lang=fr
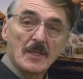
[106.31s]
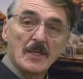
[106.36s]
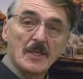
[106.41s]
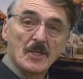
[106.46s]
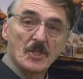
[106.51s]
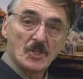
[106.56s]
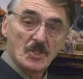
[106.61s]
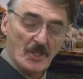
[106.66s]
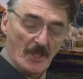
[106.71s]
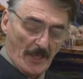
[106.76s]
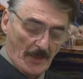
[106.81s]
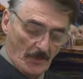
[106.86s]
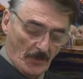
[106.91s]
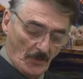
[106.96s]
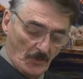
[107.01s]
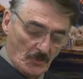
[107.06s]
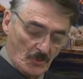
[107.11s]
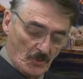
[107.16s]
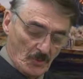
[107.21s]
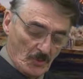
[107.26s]
Et j'ai
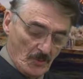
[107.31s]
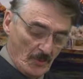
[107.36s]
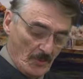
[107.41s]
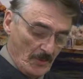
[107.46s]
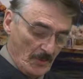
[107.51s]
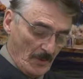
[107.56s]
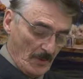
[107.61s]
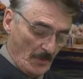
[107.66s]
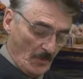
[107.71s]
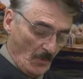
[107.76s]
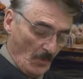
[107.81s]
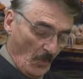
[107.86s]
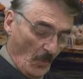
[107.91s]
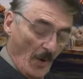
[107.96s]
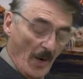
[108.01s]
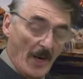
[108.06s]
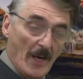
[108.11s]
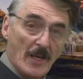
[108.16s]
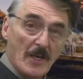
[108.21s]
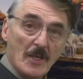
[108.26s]
répondu,
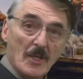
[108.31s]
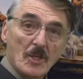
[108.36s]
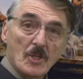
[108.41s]
Moi,